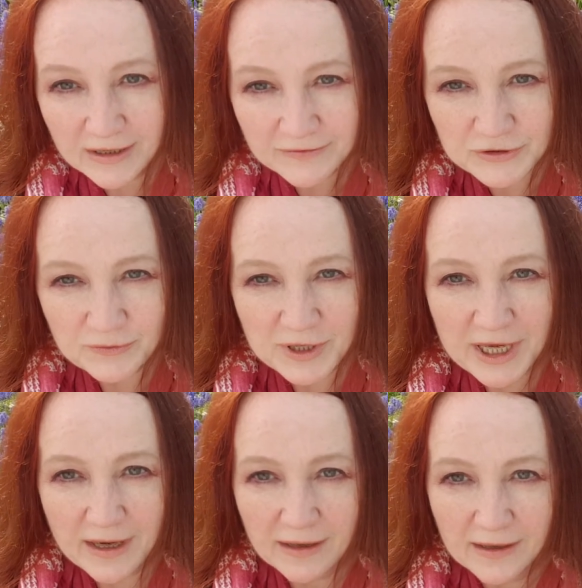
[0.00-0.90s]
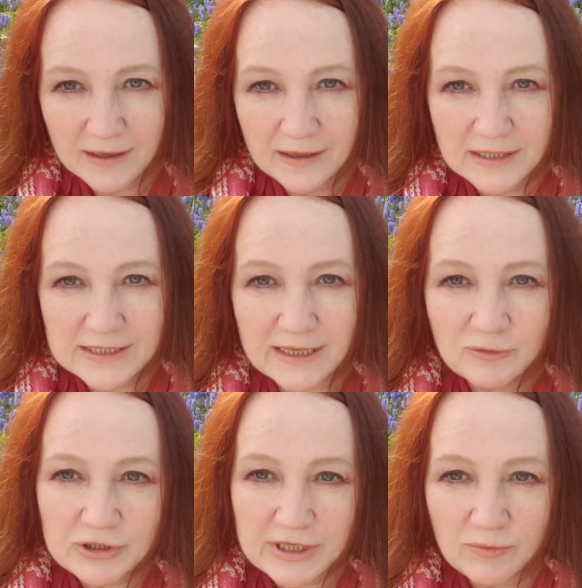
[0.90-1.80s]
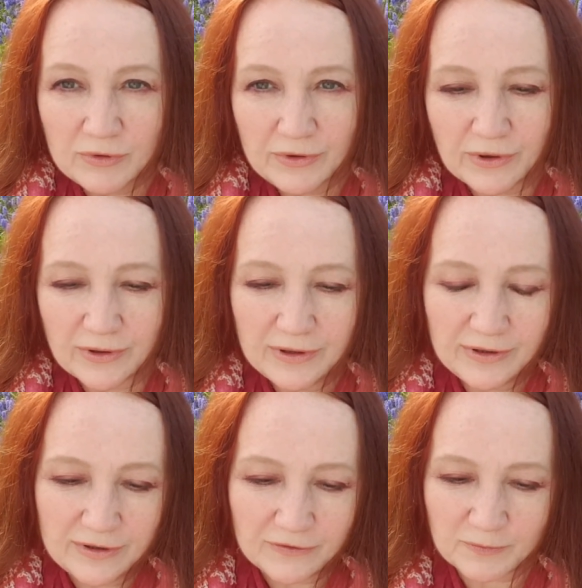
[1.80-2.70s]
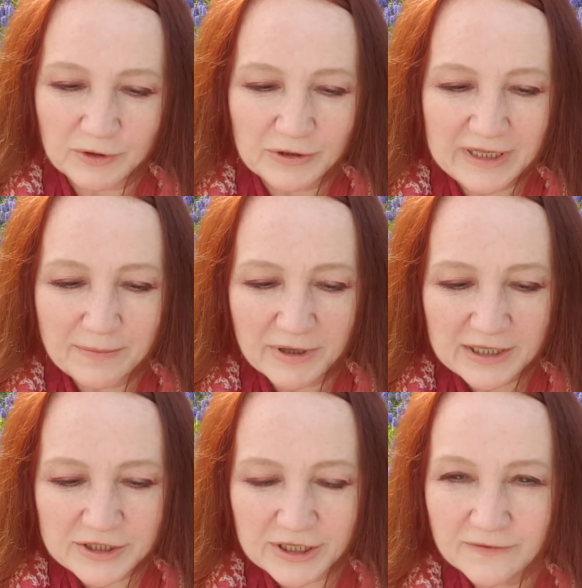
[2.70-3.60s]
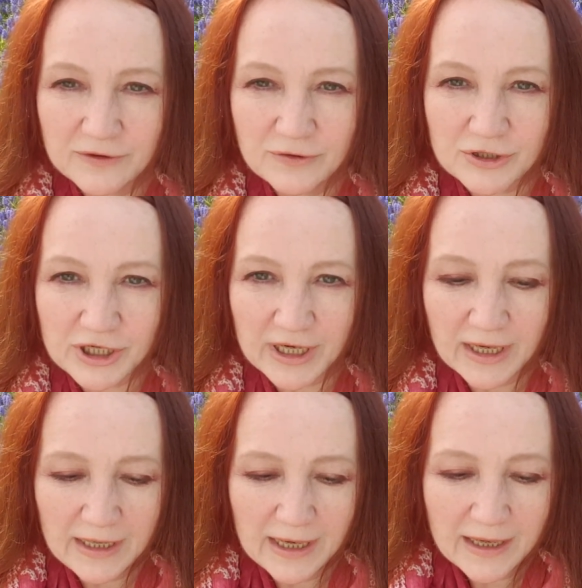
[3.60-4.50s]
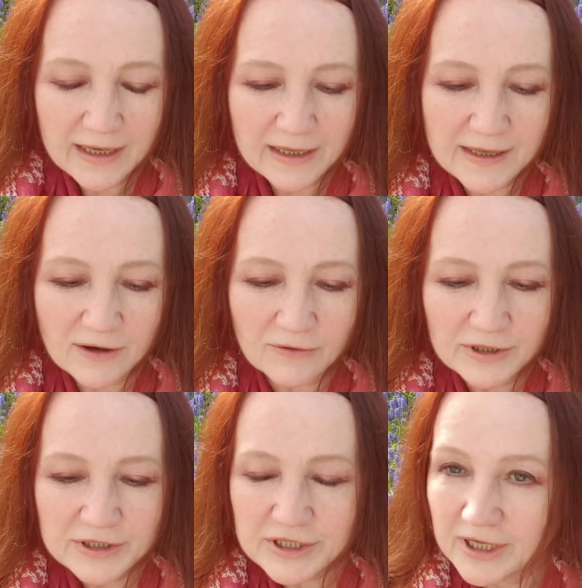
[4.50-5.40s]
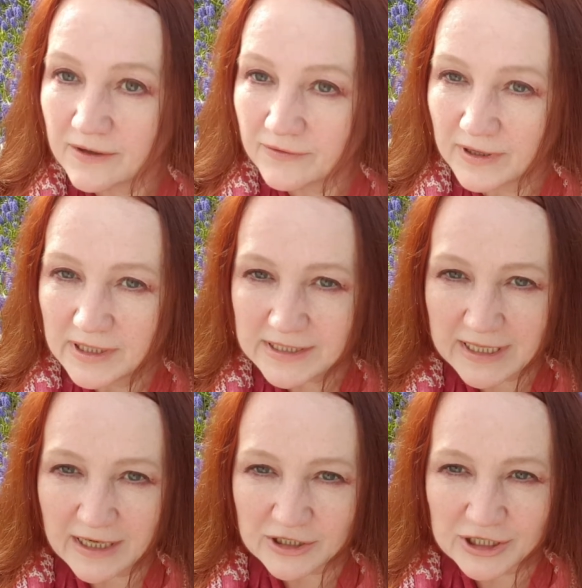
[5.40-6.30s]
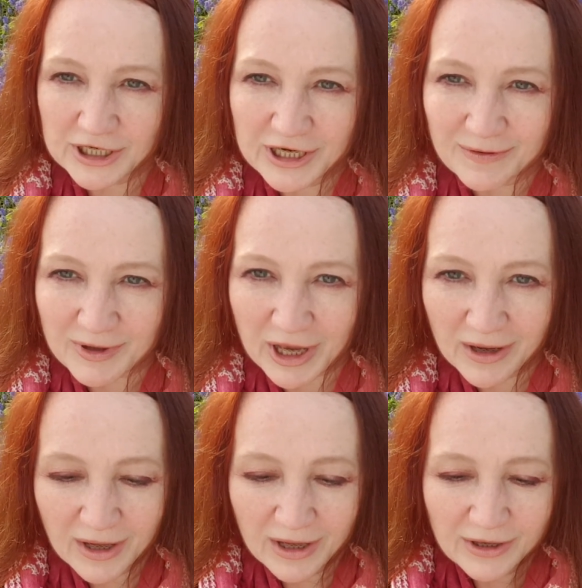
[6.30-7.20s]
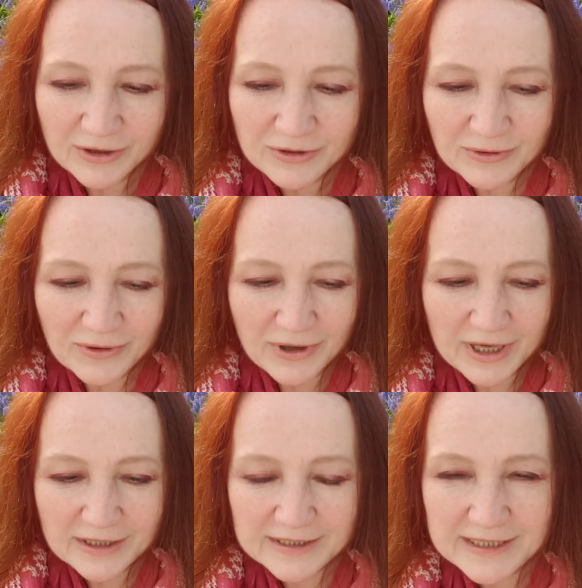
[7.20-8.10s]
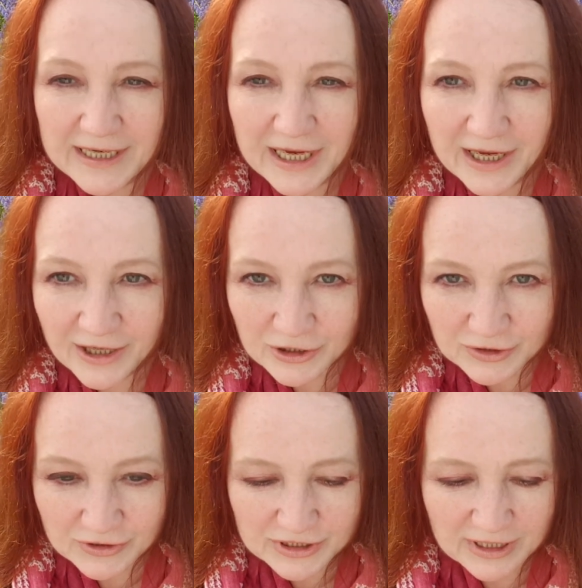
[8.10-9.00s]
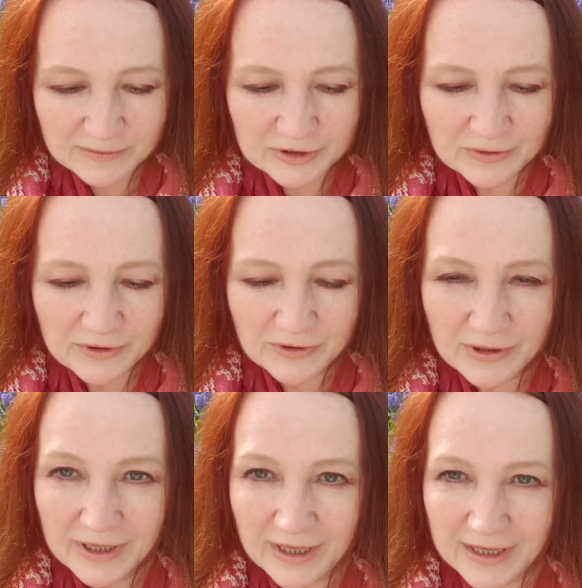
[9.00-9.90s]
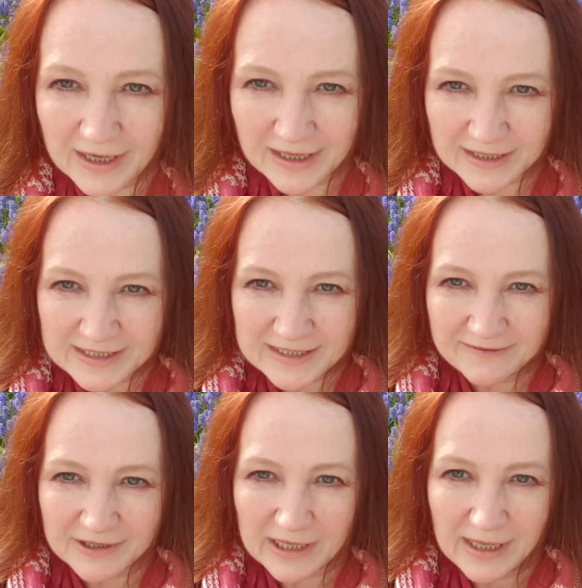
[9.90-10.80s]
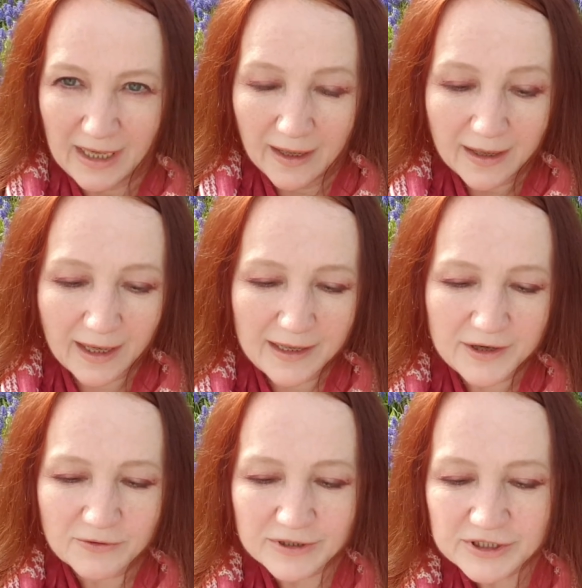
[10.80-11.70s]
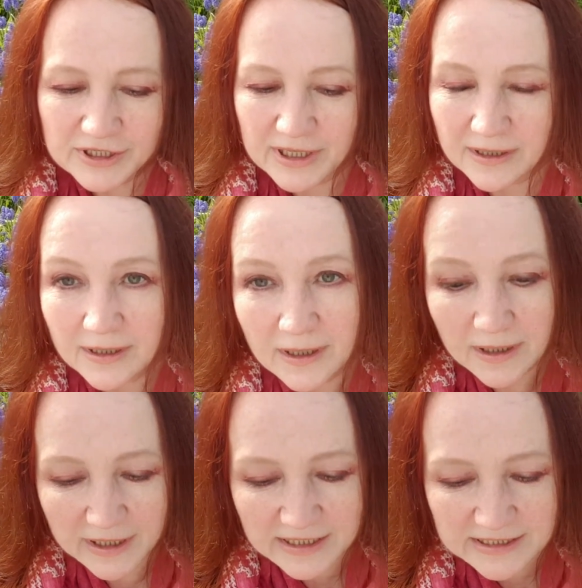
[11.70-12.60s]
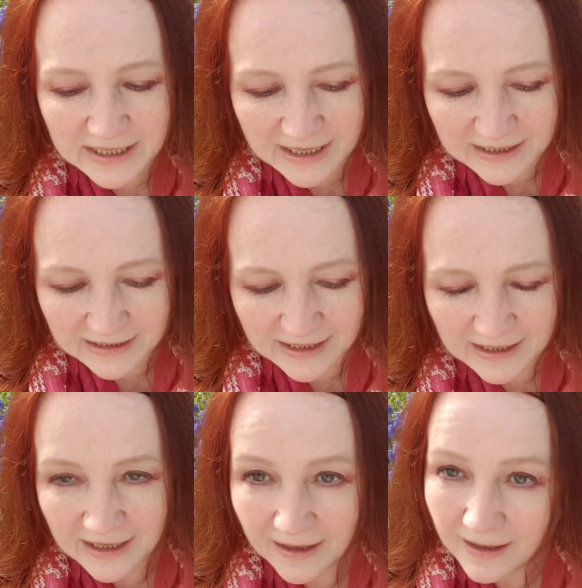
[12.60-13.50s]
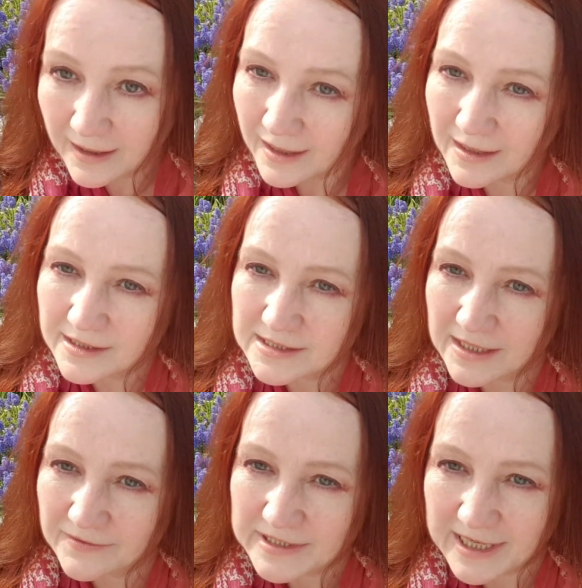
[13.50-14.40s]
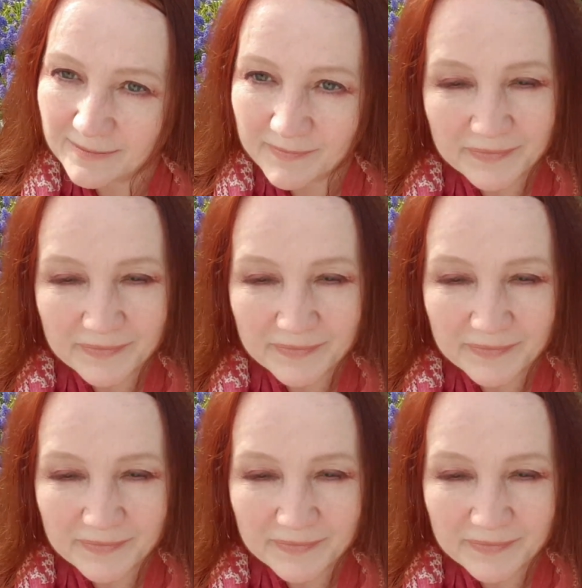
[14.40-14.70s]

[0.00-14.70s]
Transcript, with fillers: Всю меня, саму собою, вплоть до пальчиков души и до кончиков. Скажи мне, кто я, где я, что со мною. Я красива или не очень? Я стройна или не совсем?